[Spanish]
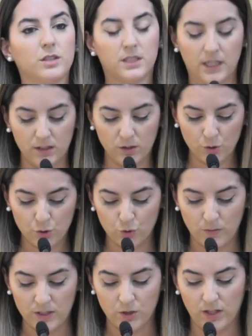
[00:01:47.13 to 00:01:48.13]
siendo
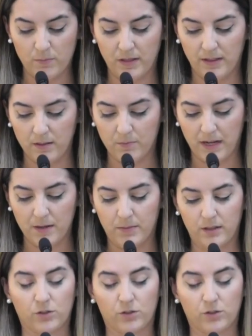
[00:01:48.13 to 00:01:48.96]
su mayor y principal